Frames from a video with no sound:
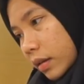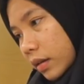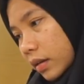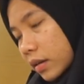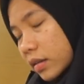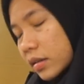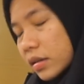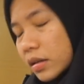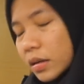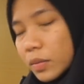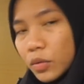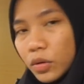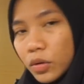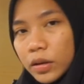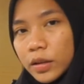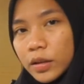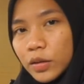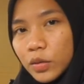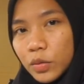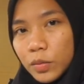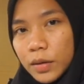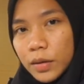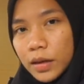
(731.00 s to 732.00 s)
karena jamur
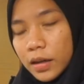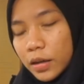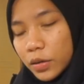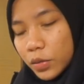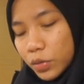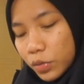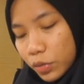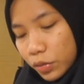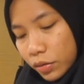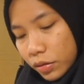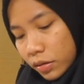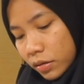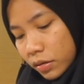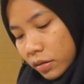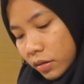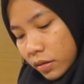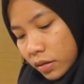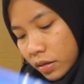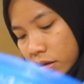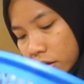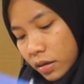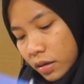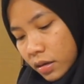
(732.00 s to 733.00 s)
itu mengandung
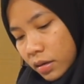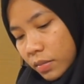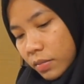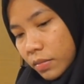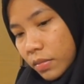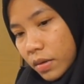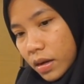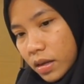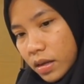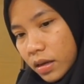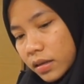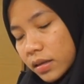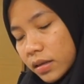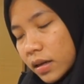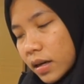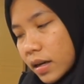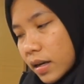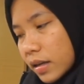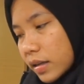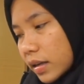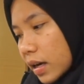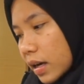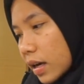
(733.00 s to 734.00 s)
banyak
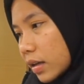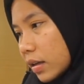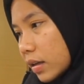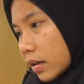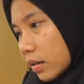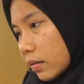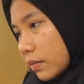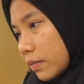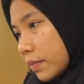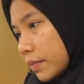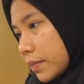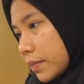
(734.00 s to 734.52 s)
sekali air